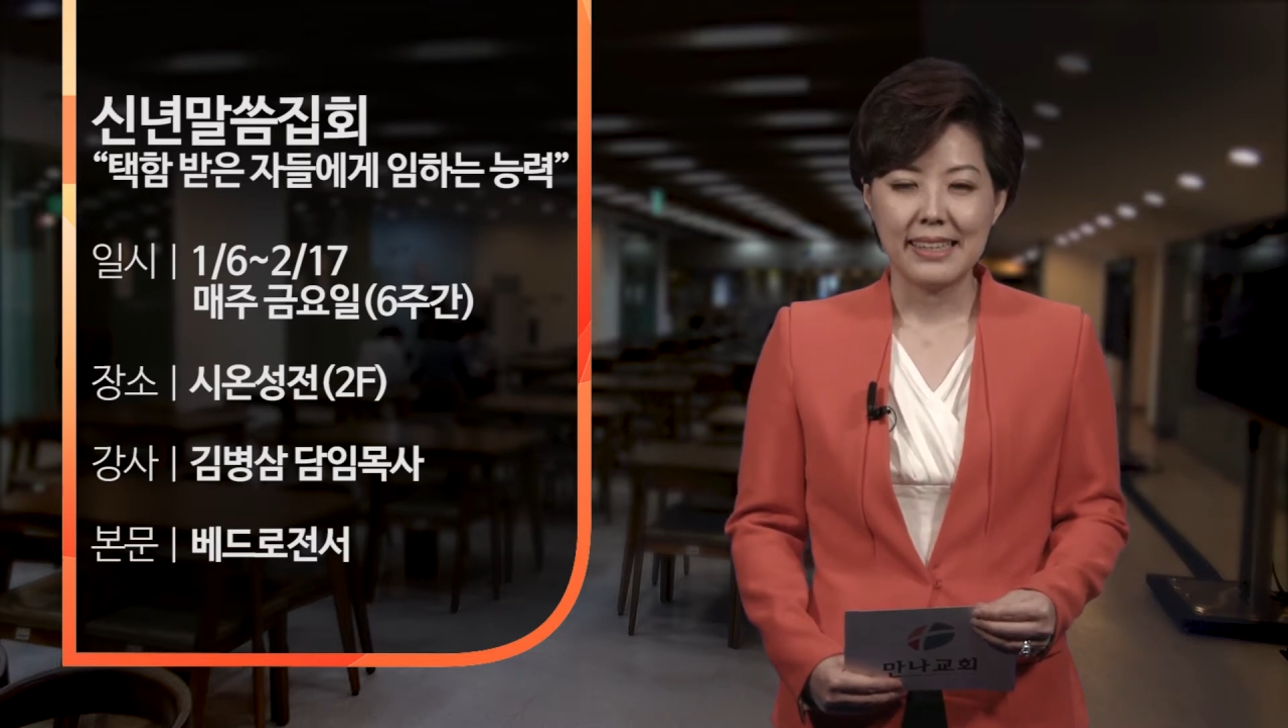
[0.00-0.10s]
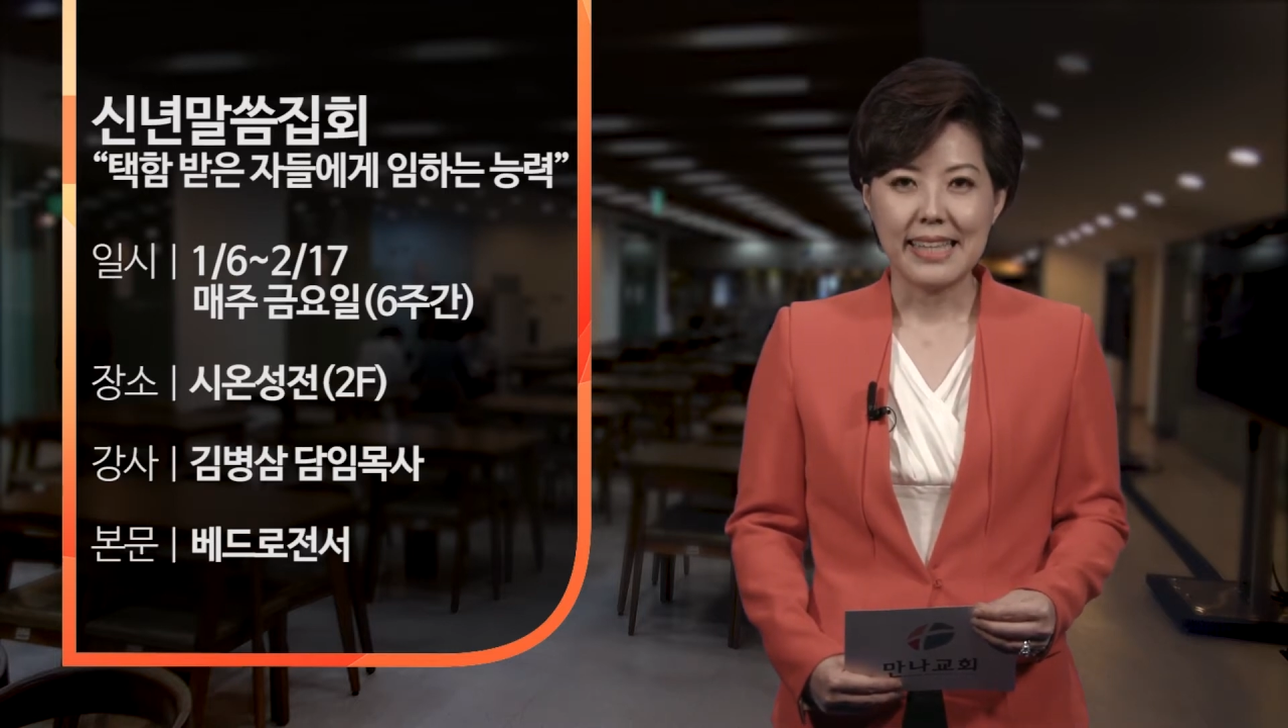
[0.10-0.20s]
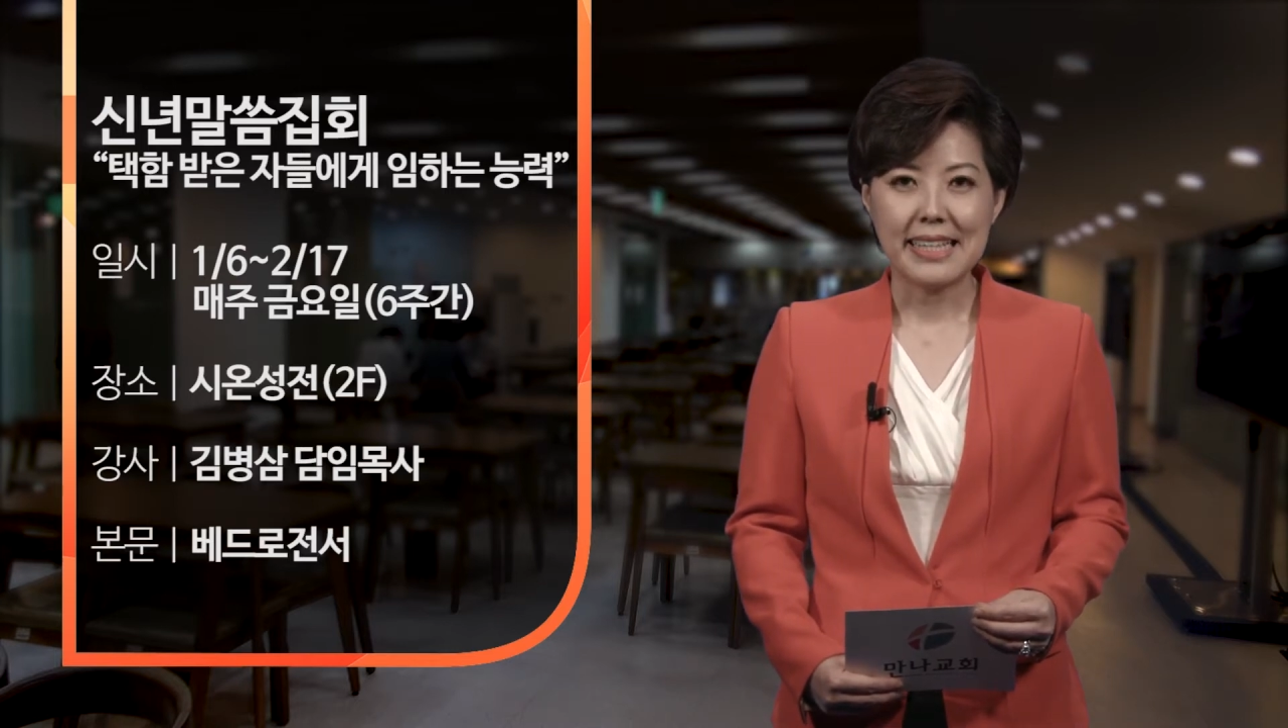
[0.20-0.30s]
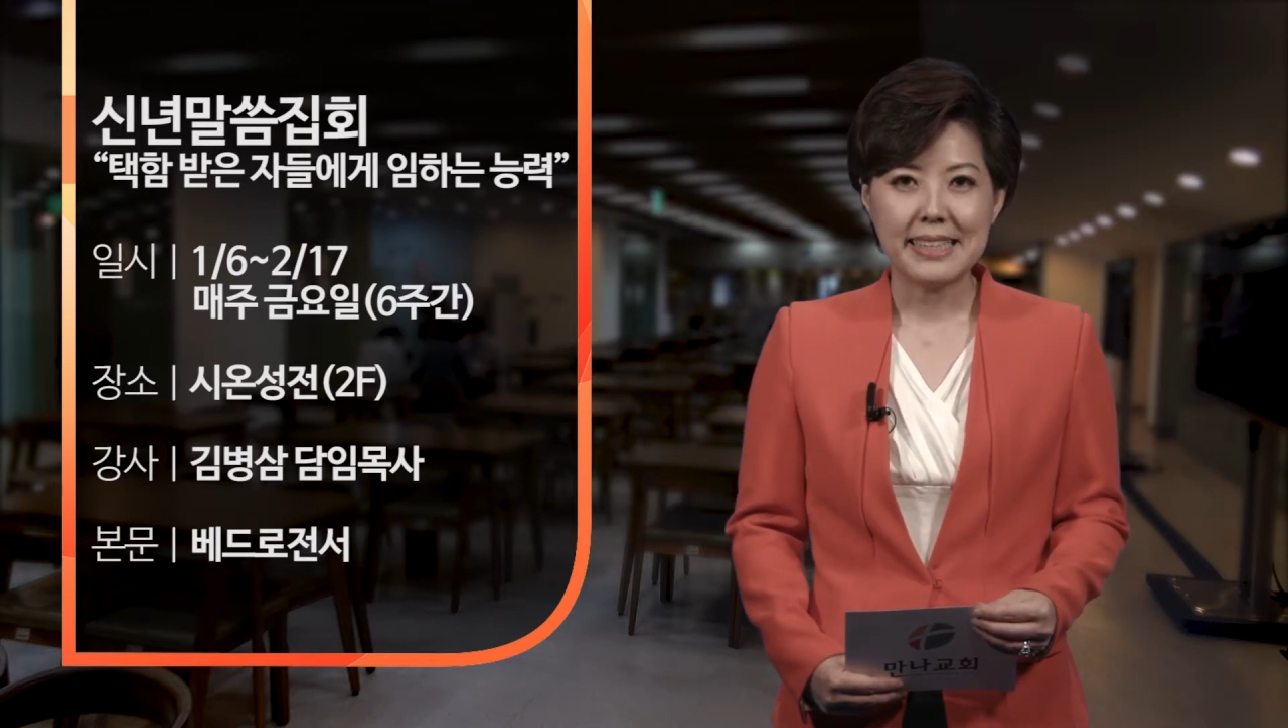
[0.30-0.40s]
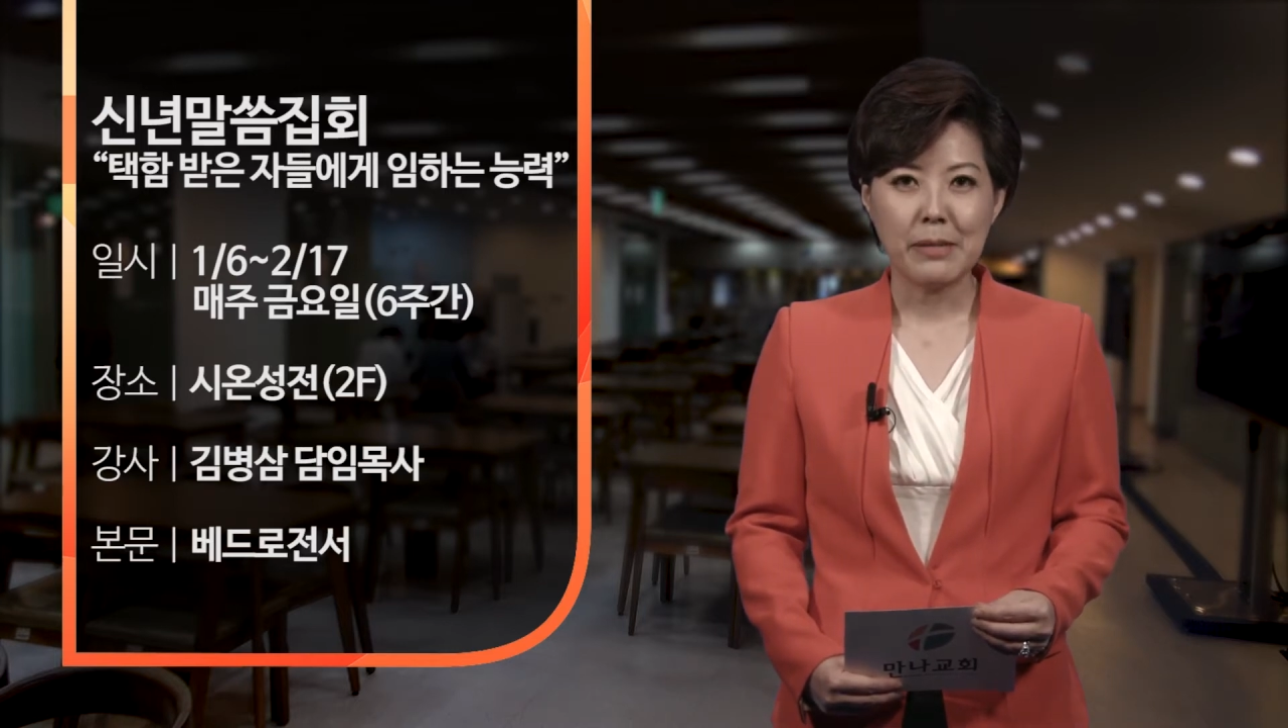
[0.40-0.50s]

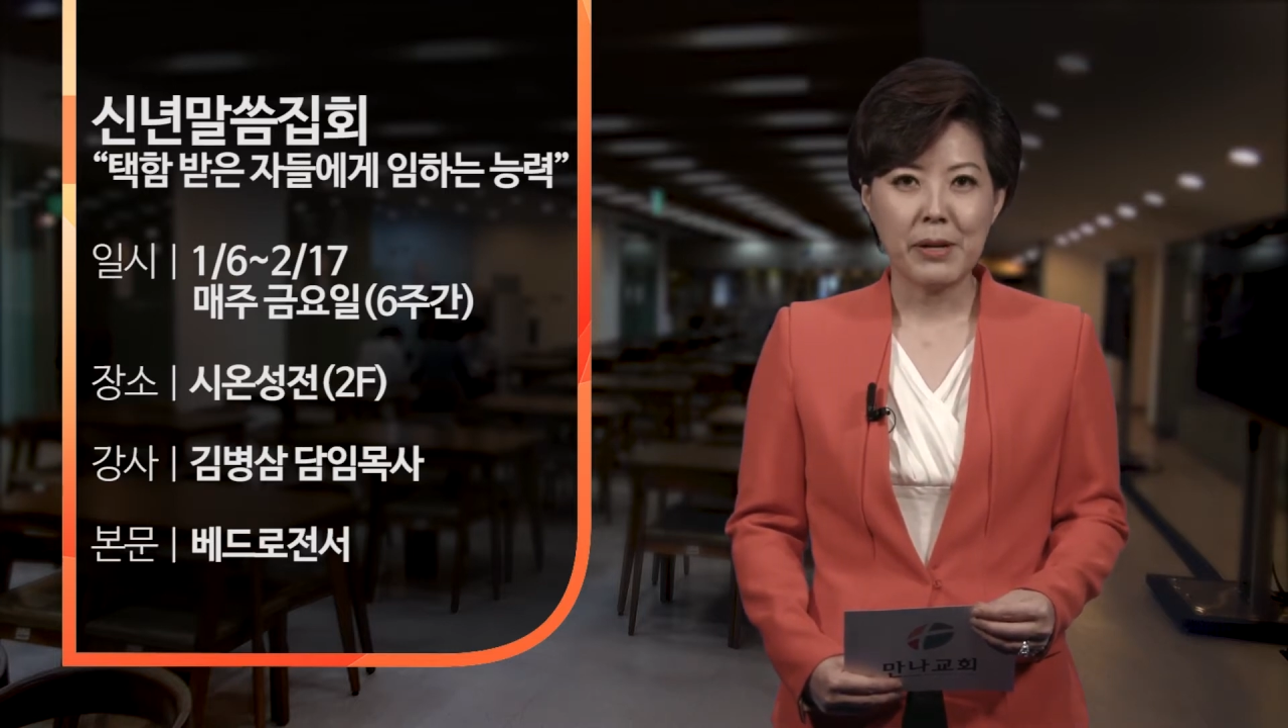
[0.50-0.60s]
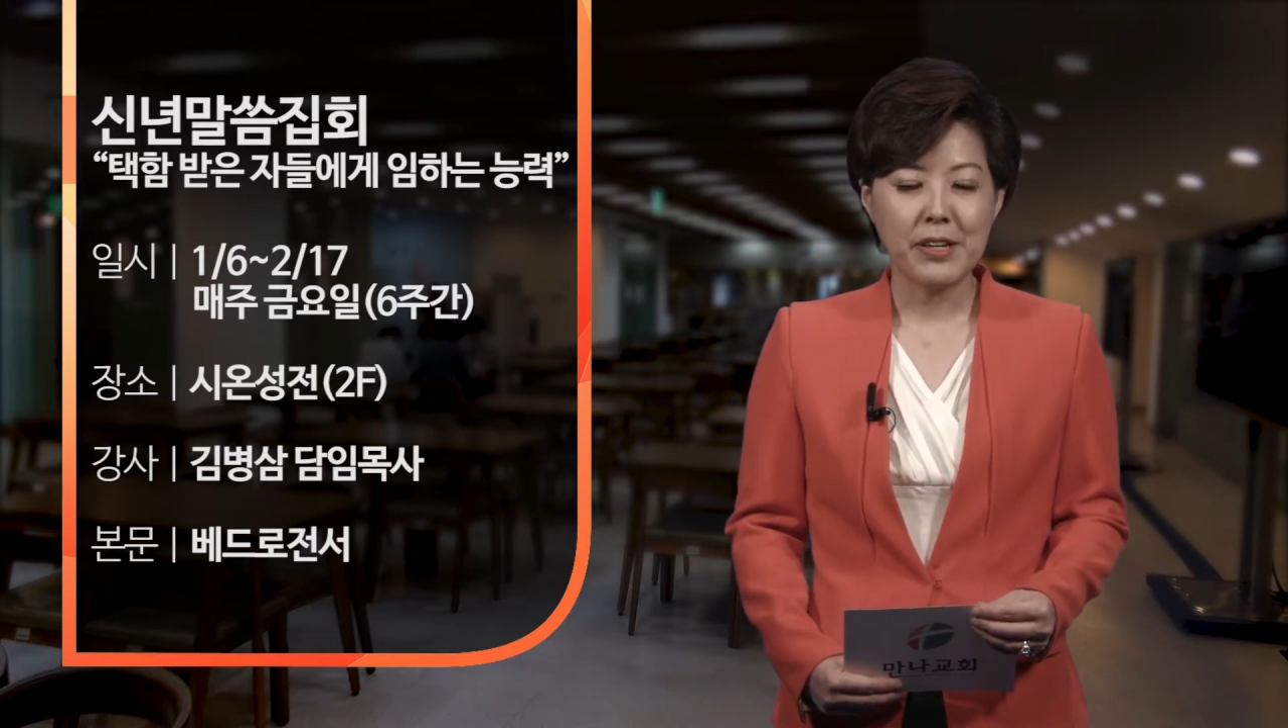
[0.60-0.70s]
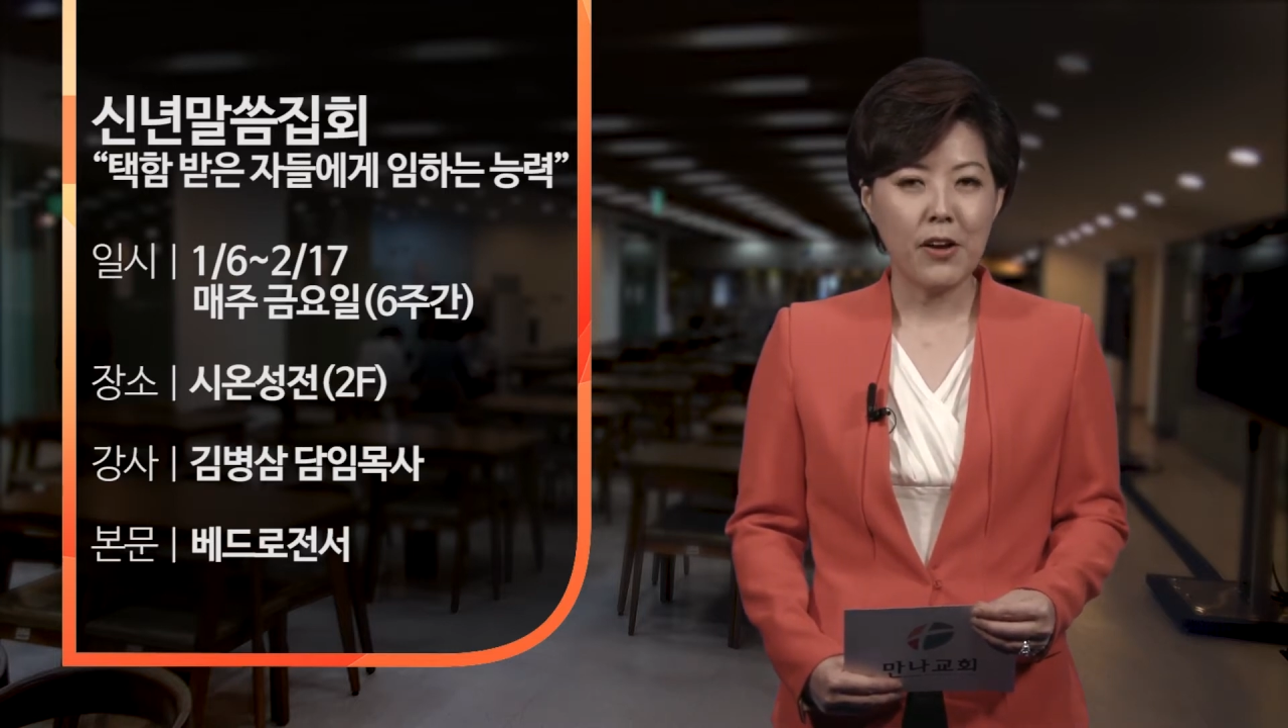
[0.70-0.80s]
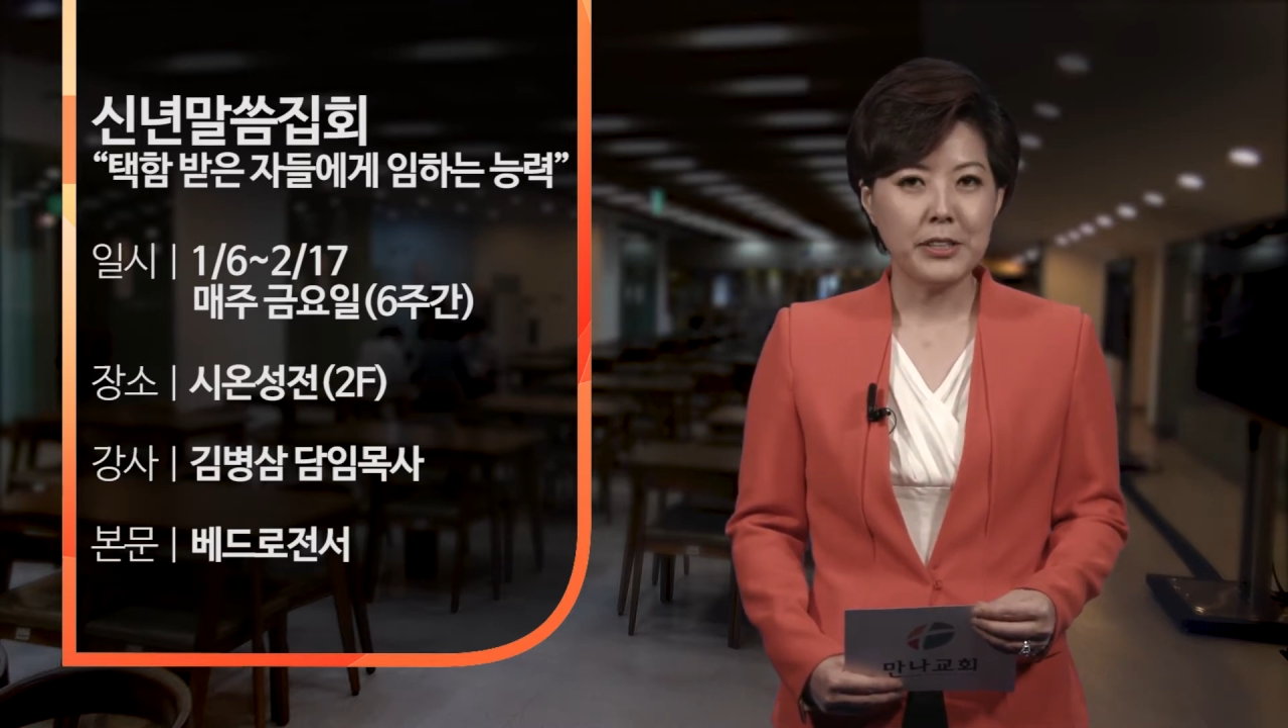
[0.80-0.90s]
날짜별